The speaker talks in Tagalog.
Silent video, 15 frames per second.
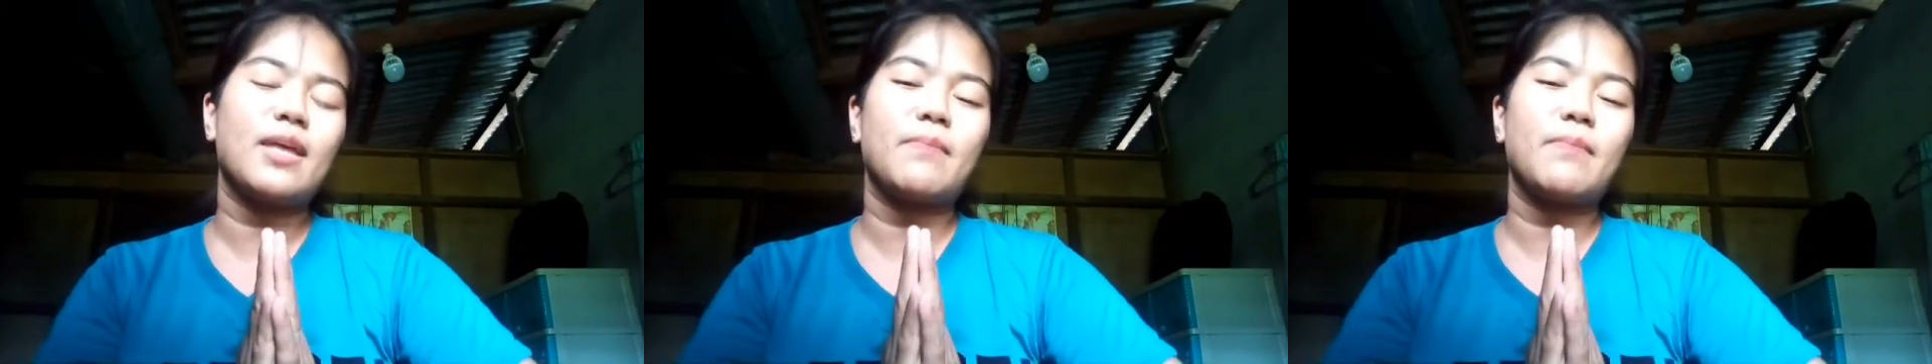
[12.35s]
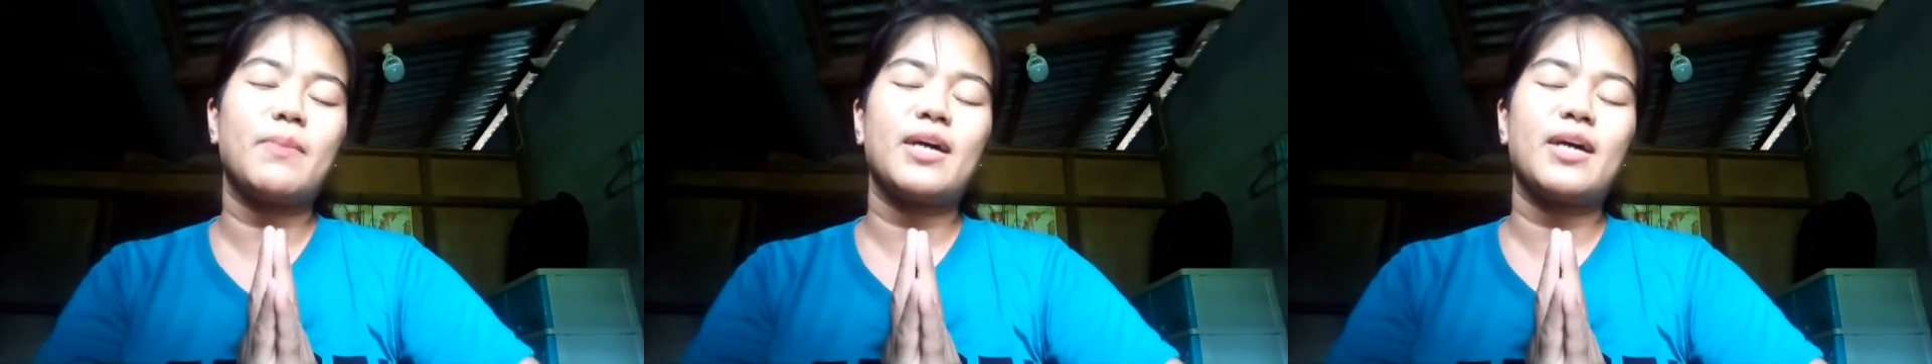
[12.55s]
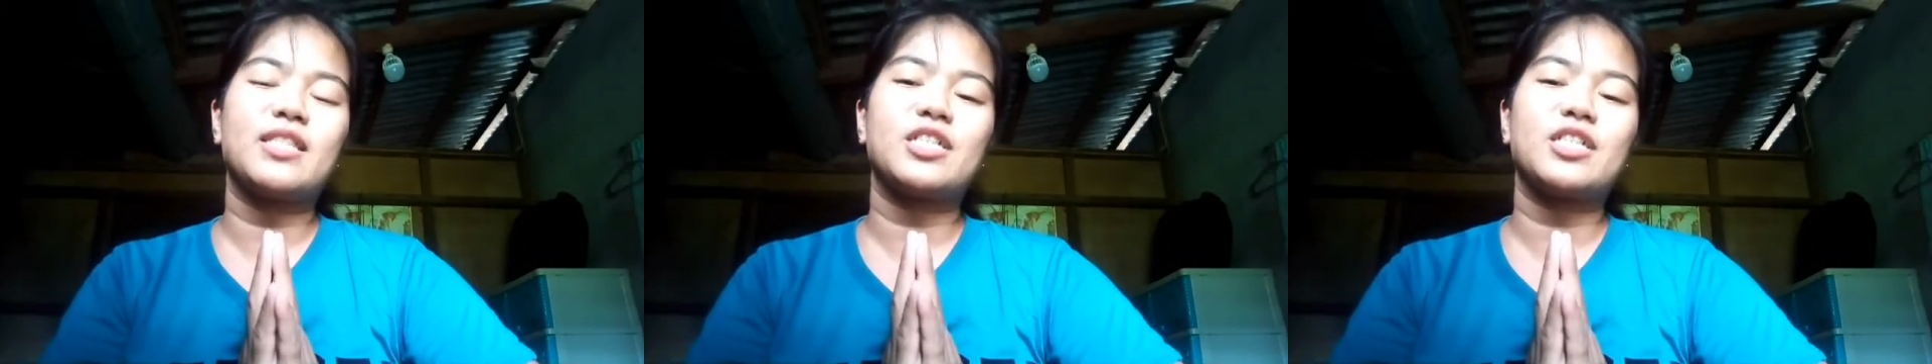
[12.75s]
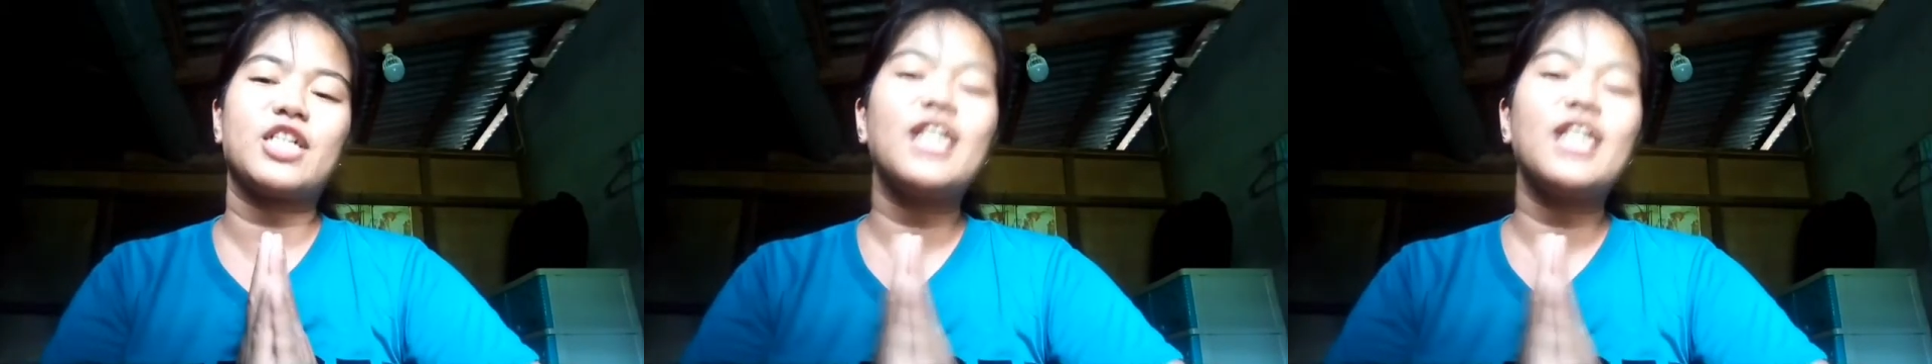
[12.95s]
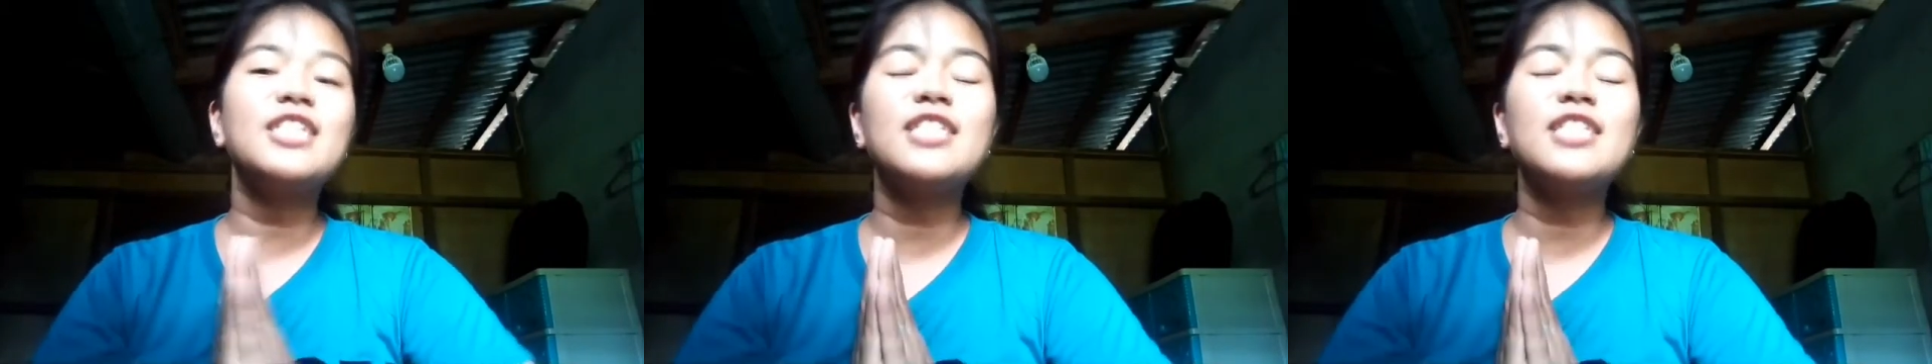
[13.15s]
ang pamangkat ng
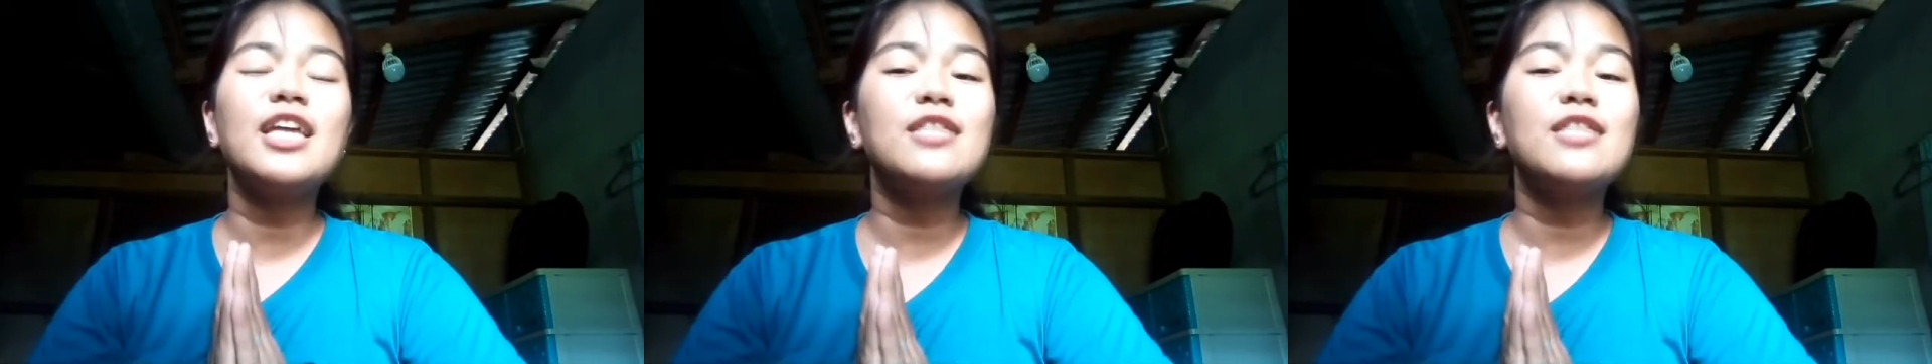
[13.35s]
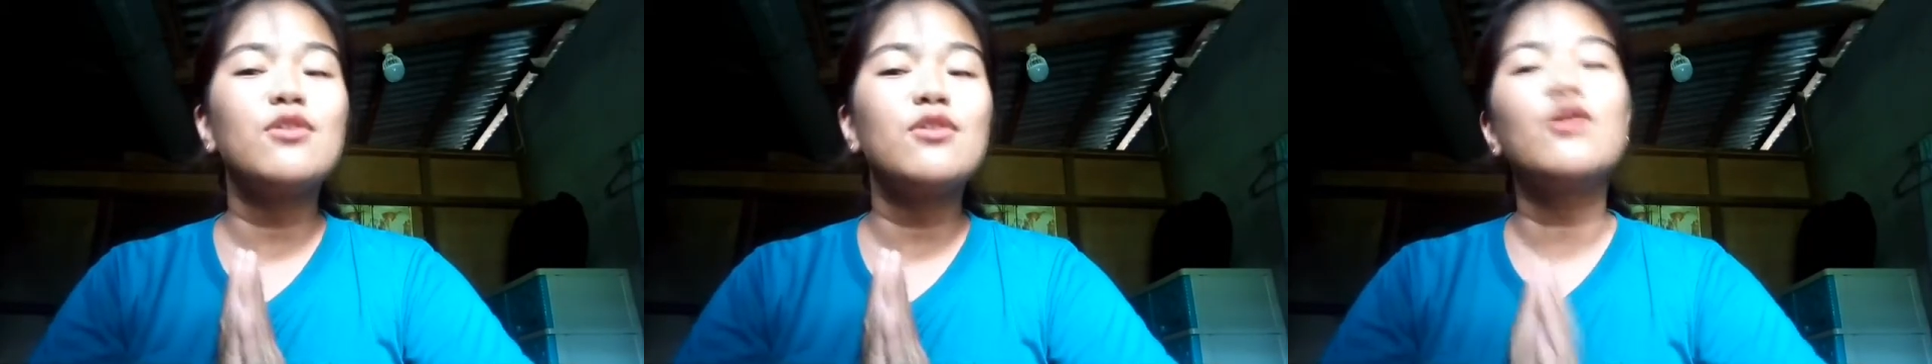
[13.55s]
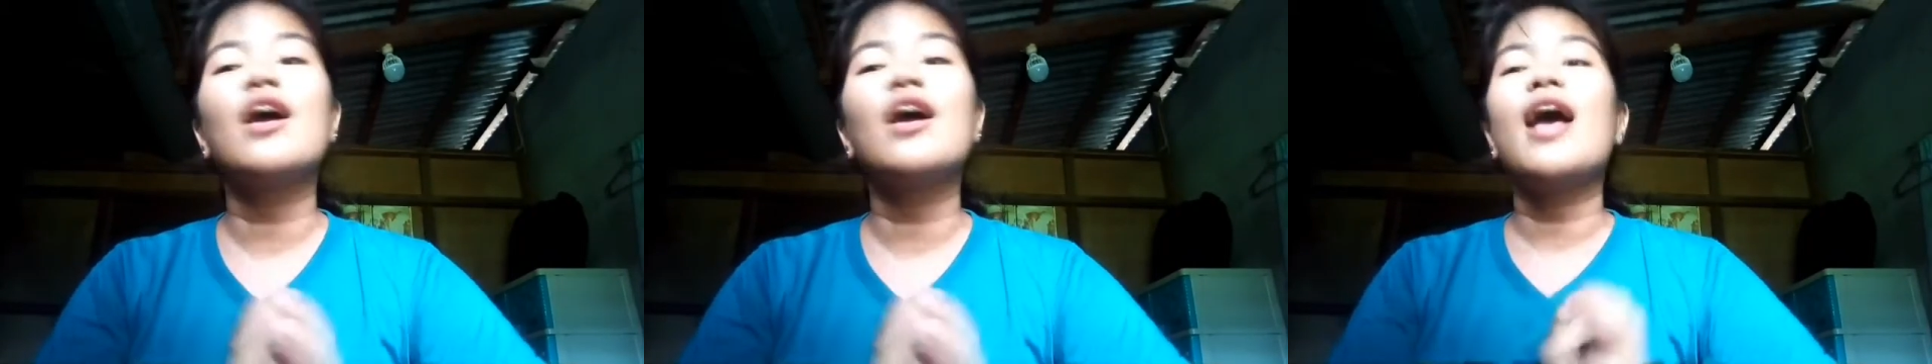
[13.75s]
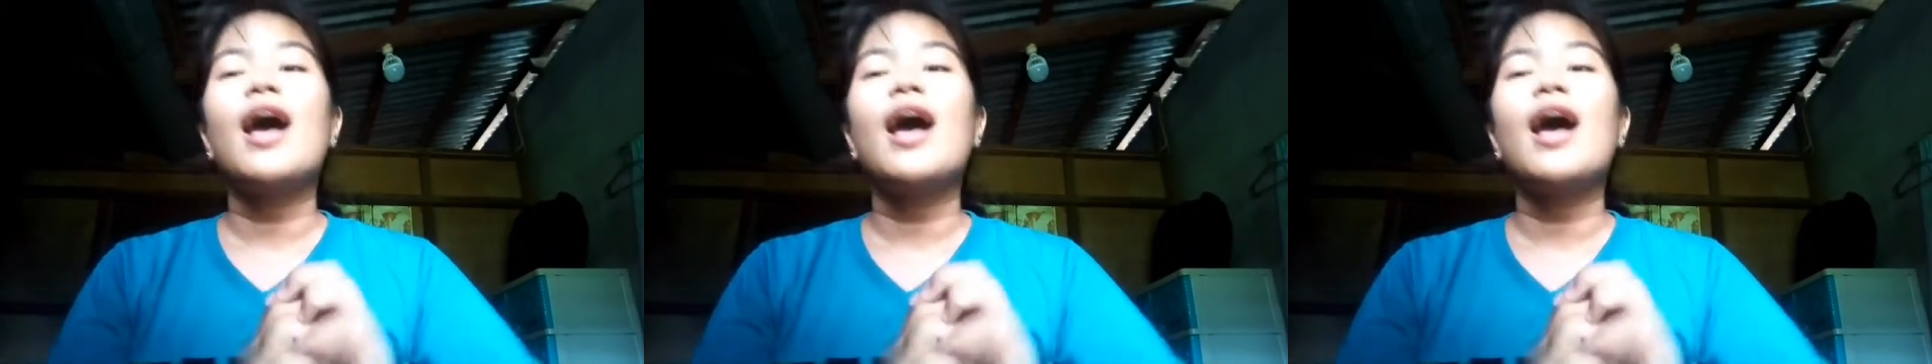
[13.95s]
challenge na ito